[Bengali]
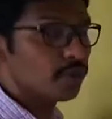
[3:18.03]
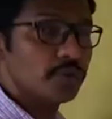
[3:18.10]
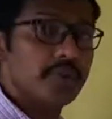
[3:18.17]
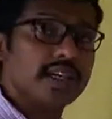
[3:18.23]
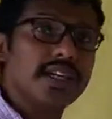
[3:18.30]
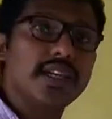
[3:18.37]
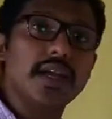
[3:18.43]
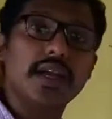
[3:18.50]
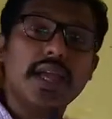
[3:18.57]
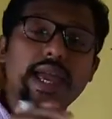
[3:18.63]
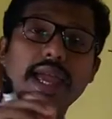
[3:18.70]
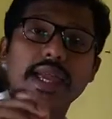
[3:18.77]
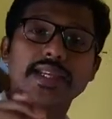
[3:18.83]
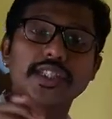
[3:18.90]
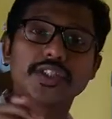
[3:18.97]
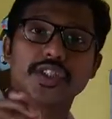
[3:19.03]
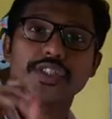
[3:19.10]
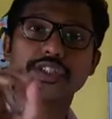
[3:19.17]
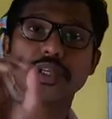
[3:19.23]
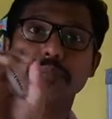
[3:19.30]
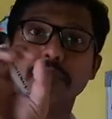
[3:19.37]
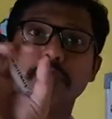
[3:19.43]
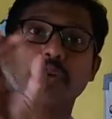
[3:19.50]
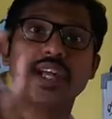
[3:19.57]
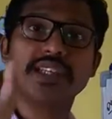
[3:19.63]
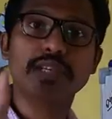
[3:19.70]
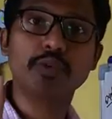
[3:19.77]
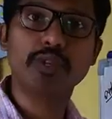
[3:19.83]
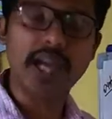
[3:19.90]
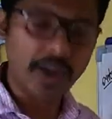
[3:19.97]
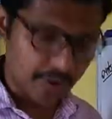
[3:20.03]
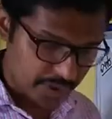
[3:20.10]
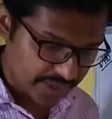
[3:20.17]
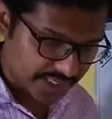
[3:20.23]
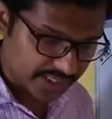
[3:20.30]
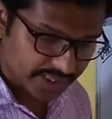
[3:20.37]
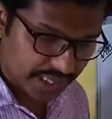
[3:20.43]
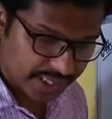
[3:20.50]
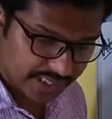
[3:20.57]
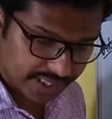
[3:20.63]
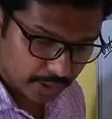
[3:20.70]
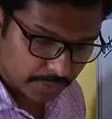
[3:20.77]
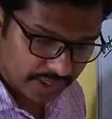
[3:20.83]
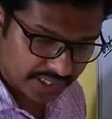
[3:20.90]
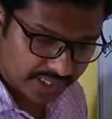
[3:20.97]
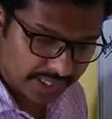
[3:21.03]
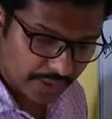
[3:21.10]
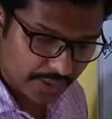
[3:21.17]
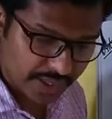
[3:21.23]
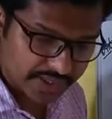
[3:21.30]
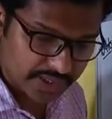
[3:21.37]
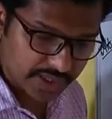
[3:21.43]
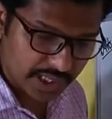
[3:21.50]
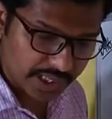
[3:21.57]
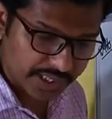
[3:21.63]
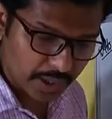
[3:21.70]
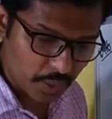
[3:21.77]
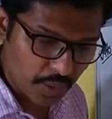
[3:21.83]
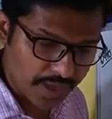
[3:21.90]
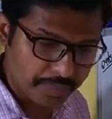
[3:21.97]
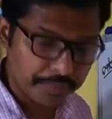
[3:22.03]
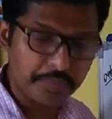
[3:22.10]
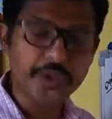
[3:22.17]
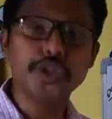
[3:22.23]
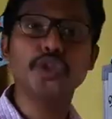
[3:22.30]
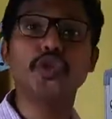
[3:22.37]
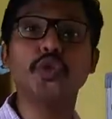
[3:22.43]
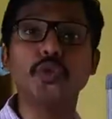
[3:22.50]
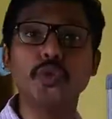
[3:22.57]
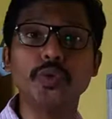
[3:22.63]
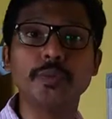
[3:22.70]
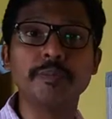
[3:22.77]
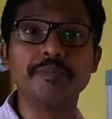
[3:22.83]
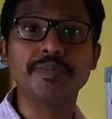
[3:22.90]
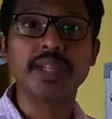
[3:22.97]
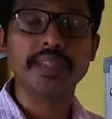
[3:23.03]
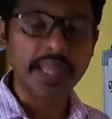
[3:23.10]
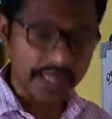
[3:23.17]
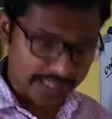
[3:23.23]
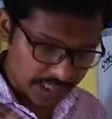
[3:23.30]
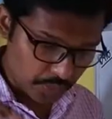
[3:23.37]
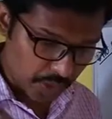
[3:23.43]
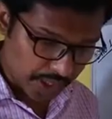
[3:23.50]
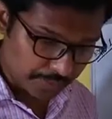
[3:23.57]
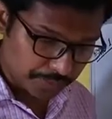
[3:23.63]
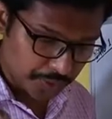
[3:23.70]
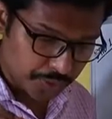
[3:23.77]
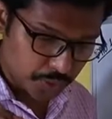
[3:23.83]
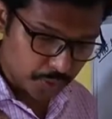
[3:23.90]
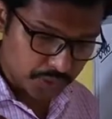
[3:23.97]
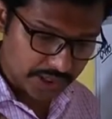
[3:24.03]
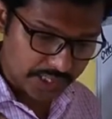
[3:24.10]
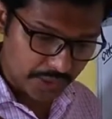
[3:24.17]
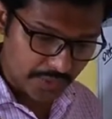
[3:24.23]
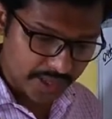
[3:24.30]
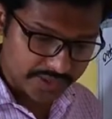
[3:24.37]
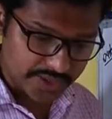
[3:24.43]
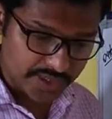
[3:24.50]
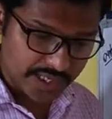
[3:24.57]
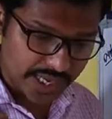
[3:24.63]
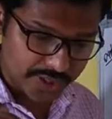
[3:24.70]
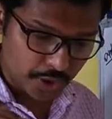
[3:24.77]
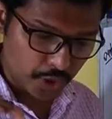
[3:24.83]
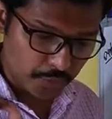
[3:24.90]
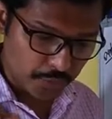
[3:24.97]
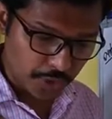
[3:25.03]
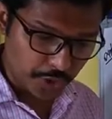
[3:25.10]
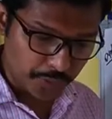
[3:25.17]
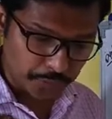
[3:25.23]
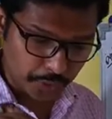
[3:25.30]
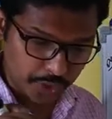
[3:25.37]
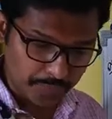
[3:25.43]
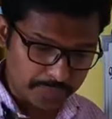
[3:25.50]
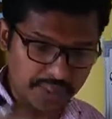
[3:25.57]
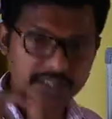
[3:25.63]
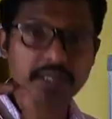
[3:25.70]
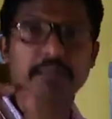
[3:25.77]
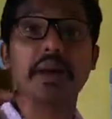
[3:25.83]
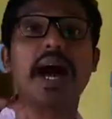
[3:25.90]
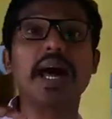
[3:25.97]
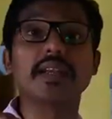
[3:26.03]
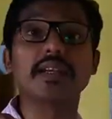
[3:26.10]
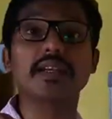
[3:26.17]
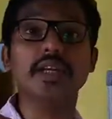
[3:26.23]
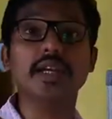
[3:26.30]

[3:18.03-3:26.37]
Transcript: তোমাদের একটা যদি সিম্পল একটা উদাহরণ একটা তালিকা তোমাকে দেওয়া আছে তালিকা ওয়ান পয়েন্ট টু তালিকা ওয়ান পয়েন্ট টুতে দেওয়া আছে খাদ্য উপকরণ প্রথম দিচ্ছে ভাত